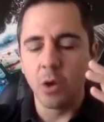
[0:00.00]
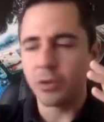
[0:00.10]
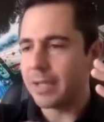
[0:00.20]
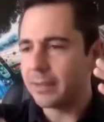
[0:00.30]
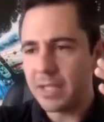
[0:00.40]

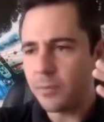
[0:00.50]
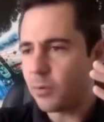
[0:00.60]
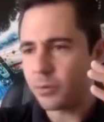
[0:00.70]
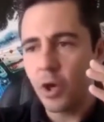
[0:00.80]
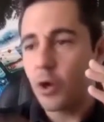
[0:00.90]
lo
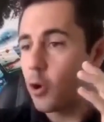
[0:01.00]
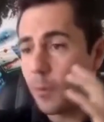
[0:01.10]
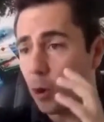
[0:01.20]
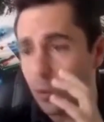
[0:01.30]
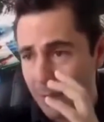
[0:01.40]
sentimos
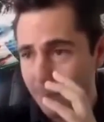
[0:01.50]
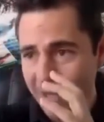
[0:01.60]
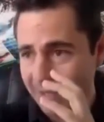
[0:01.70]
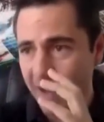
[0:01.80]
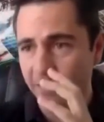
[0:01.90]
no por lo que
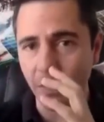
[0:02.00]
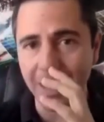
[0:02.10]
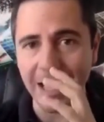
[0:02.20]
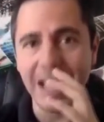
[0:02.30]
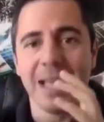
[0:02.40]
pasa
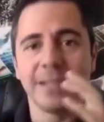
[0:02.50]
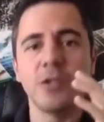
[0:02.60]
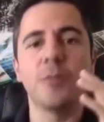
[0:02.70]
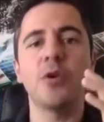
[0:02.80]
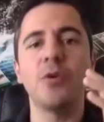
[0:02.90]
afuera,
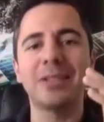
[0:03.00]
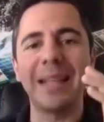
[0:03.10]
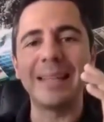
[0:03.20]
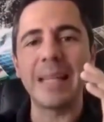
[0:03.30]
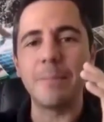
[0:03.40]
sino por
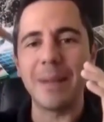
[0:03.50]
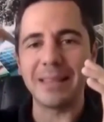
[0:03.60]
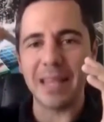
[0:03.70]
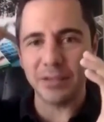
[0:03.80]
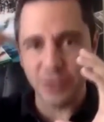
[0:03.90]
nuestra
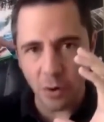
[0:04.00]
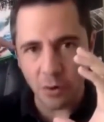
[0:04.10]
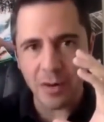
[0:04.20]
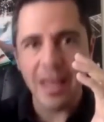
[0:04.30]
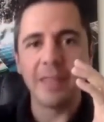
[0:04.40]

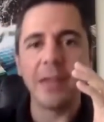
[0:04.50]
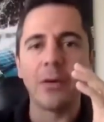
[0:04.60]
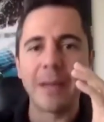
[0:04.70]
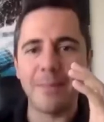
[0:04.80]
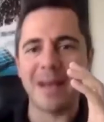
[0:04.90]
interpretación de
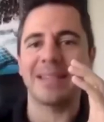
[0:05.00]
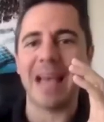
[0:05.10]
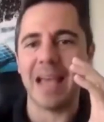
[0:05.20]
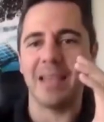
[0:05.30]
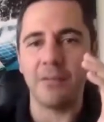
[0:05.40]
lo que
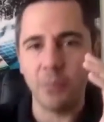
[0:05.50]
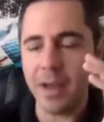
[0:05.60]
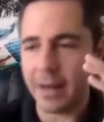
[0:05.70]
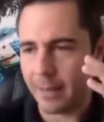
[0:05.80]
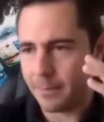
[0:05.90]
pasa allá
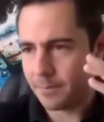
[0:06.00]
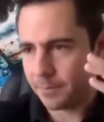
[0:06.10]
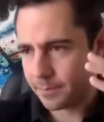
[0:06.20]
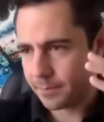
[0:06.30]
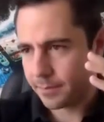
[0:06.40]

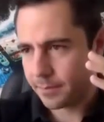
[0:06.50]
afuera.